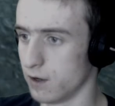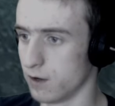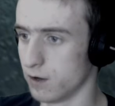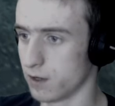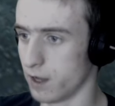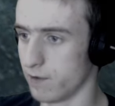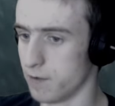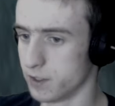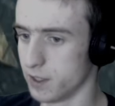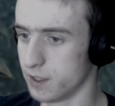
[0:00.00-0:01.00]
Okay, wir
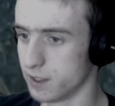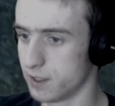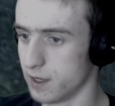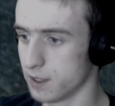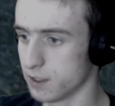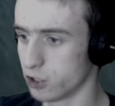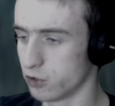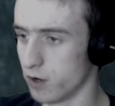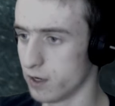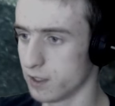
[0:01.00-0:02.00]
müssen hier diese Dinger
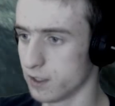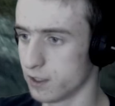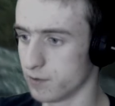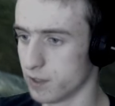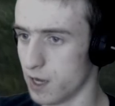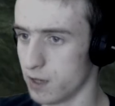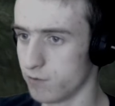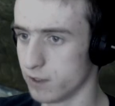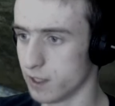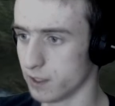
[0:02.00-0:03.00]
zerstören. Da sind zum Teil
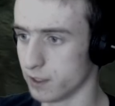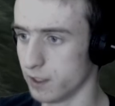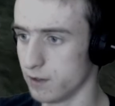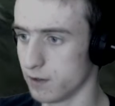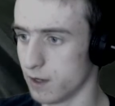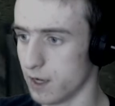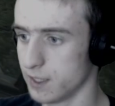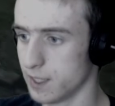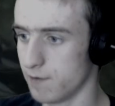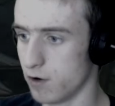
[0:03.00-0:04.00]
gute Sachen drin. Ach,
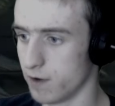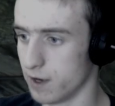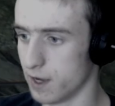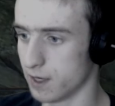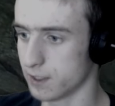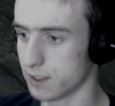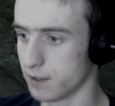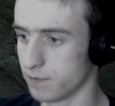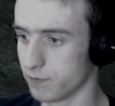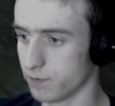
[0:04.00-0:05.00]
jetzt haben wir auch wieder die Axt.
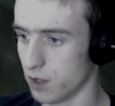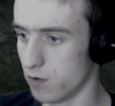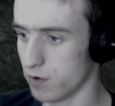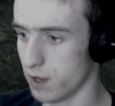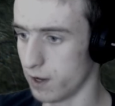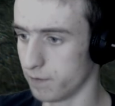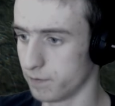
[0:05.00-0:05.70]
Okay.